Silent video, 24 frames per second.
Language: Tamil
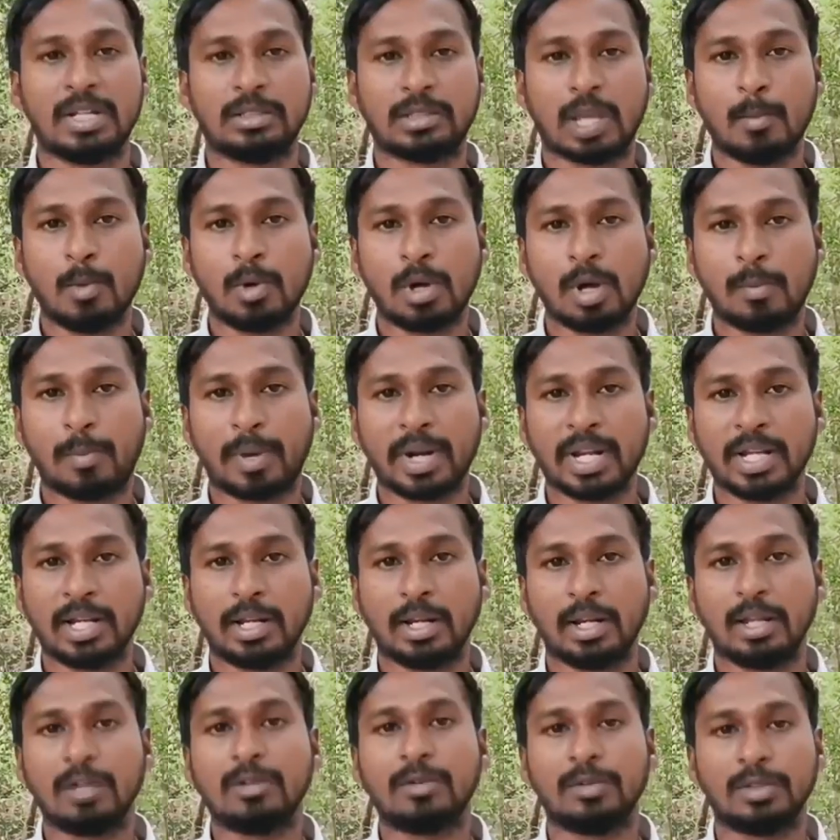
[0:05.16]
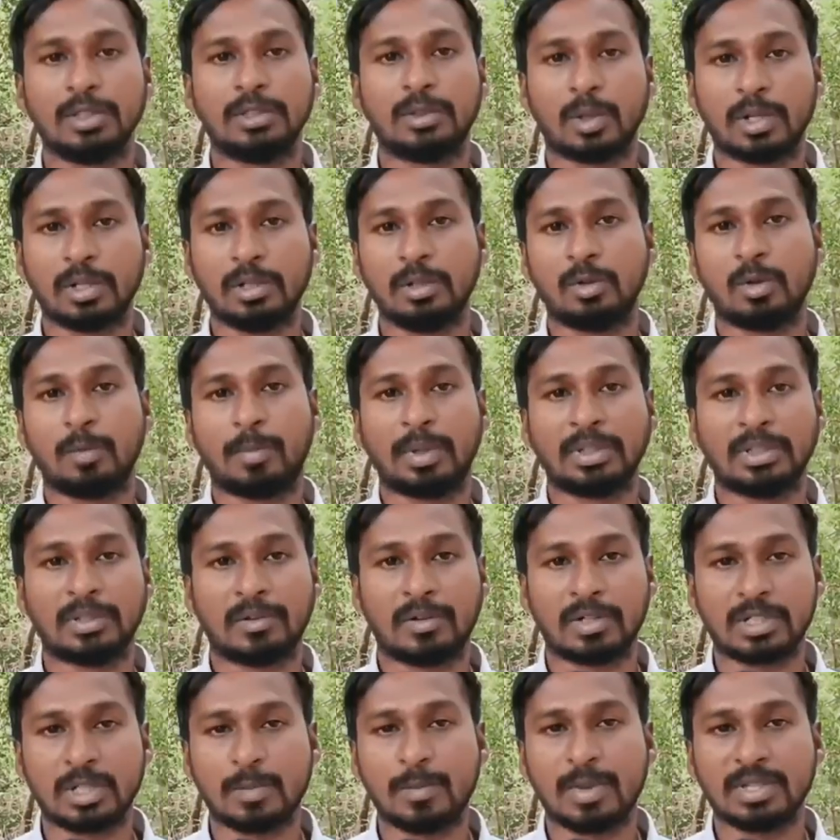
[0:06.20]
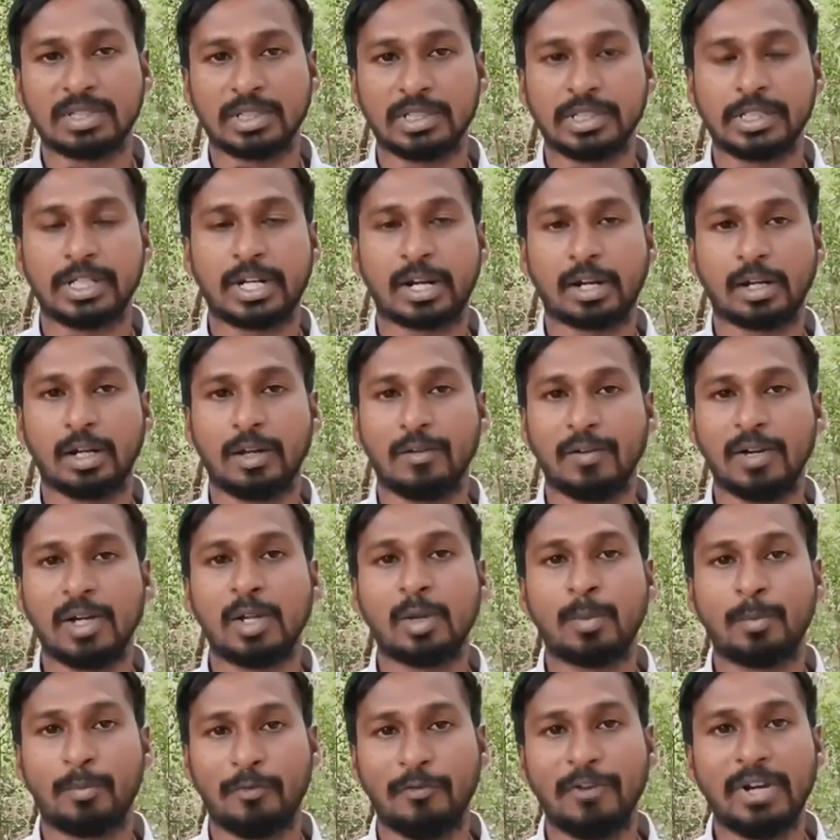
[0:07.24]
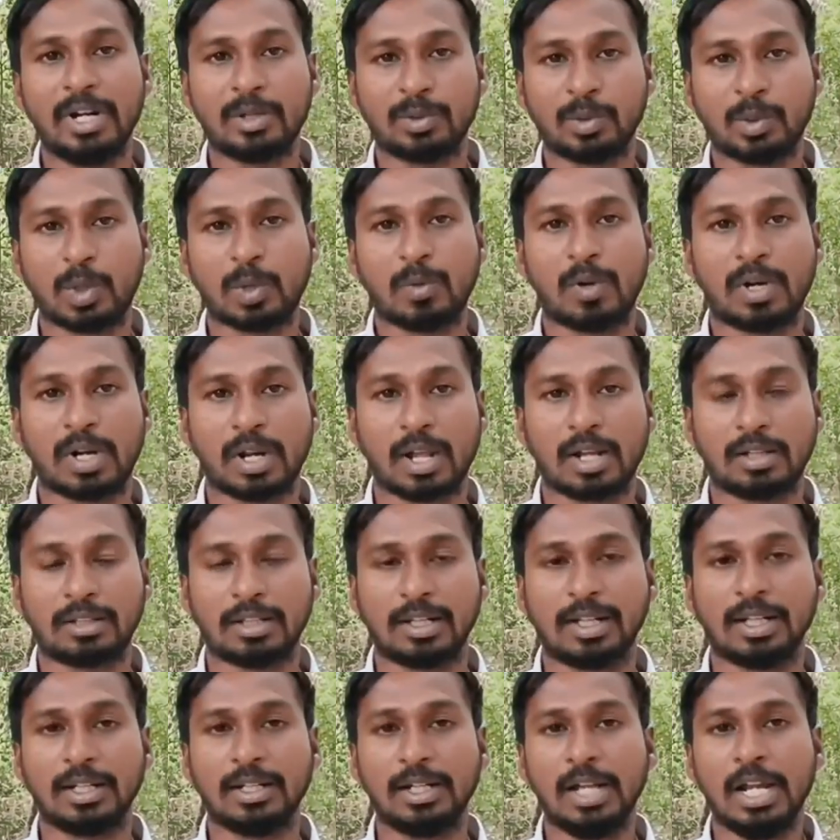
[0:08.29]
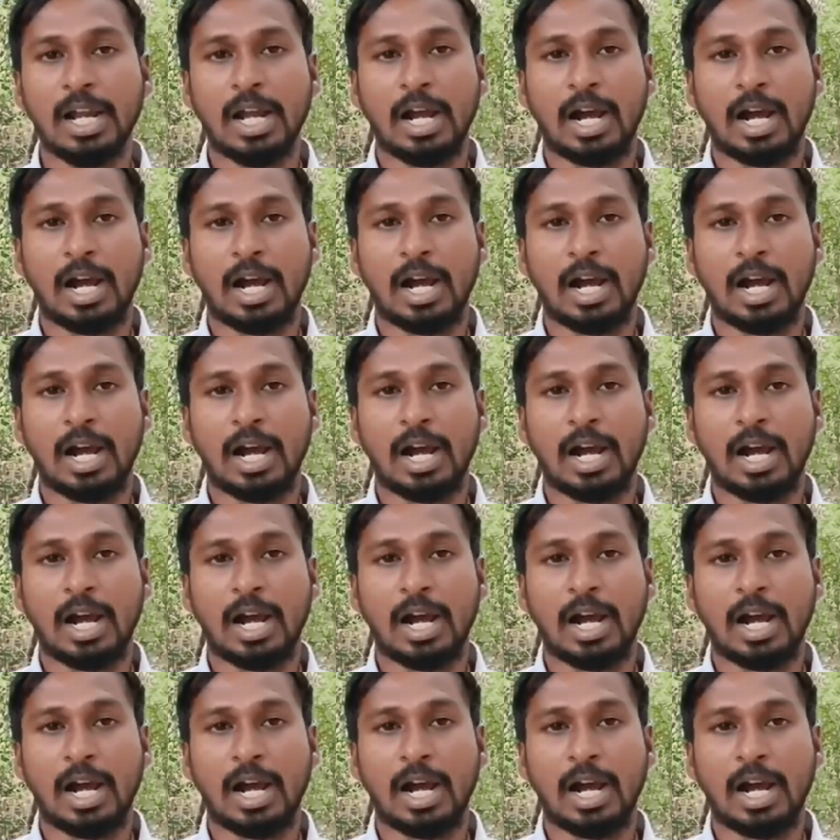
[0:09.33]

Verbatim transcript: பல்வேறு சமூக பணிகளை வந்து தொடர்ந்து ஒரு பத்து வருஷமாக செஞ்சுக்கிட்டு இருக்கேன் வேலூர் வேலூர் சுற்று வட்டாரத்தில்